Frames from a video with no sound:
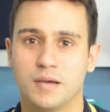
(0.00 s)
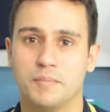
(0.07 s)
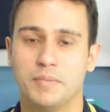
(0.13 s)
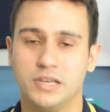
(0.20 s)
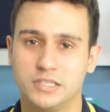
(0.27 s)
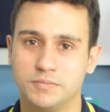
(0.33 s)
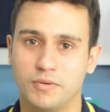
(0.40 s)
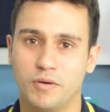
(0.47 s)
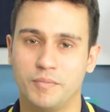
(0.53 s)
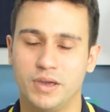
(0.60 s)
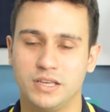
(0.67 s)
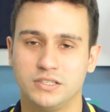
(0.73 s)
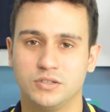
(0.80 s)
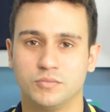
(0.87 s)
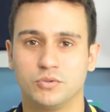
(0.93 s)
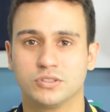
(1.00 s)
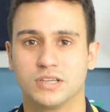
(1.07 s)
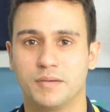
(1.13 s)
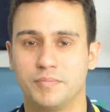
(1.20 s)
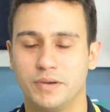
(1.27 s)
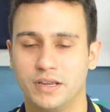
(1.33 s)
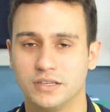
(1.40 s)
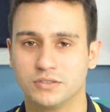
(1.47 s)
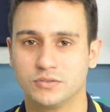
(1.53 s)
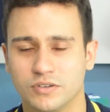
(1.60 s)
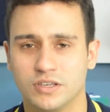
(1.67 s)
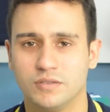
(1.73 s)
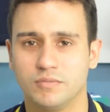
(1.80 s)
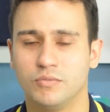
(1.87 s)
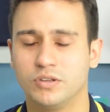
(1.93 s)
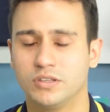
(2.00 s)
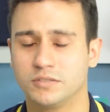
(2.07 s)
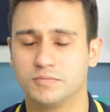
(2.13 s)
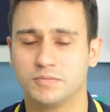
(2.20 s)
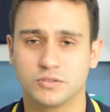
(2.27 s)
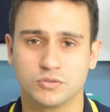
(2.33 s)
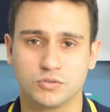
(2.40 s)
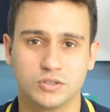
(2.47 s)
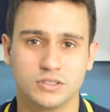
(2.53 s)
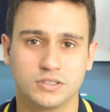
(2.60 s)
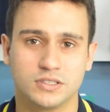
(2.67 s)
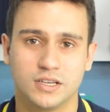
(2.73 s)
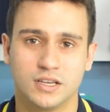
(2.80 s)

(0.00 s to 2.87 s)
principalmente o busca-preço, que muitas pessoas